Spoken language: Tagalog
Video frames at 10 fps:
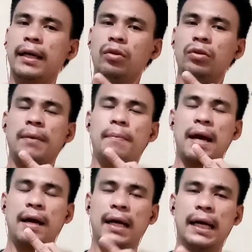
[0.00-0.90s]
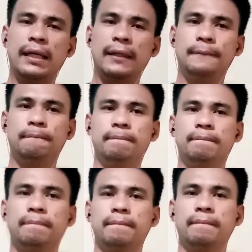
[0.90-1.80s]
ito sa barangay
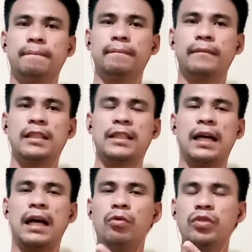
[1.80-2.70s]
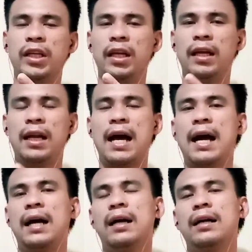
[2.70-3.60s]
sa council nila